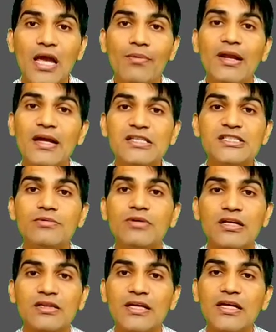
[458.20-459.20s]
लेवल अचीव
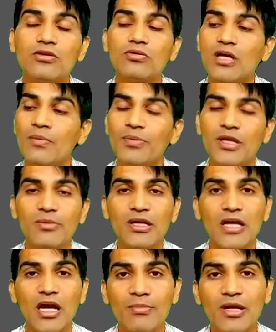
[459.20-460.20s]
करते हैं तो कंपनी
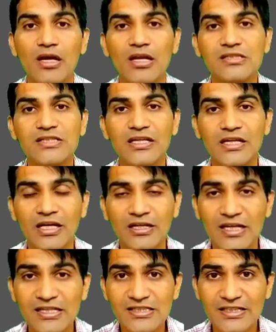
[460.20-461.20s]
में क्या हमें अलग से
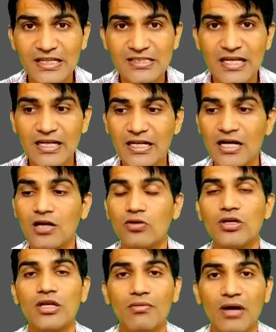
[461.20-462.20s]
रिकॉग्नाइज किया जाएगा
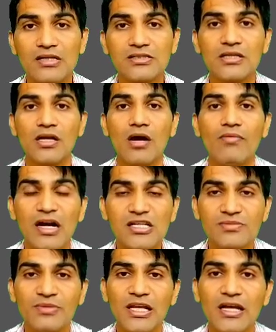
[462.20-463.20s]
कोई रिवार्ड्स एंड
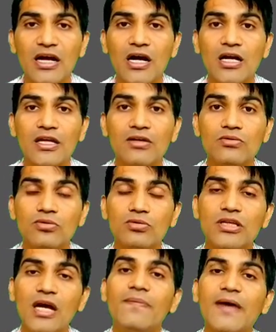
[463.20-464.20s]
अवार्ड्स मिलेगा क्यों
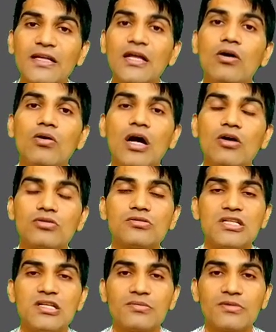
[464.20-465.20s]
तो क्या फायदा होगा ऑटो
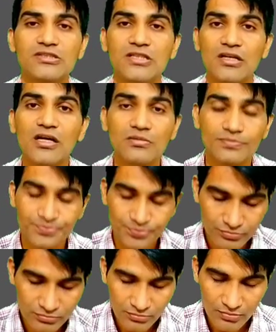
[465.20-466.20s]
सेल्स मास्टर का
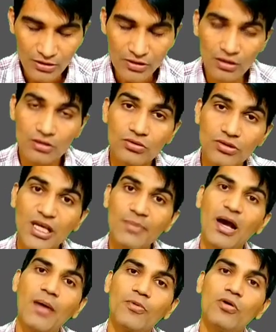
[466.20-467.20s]
तो ये
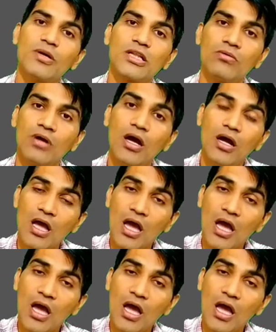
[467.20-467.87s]
मैं आपको बताऊंगा